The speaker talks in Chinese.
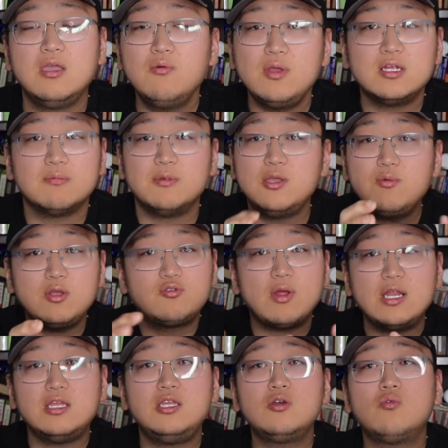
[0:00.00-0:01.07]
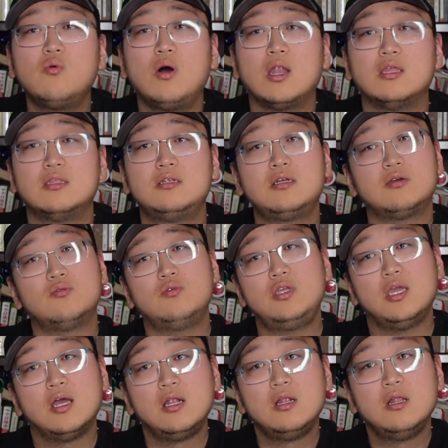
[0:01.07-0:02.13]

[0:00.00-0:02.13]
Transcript: 因为什么？因为专利期过了，那这个东西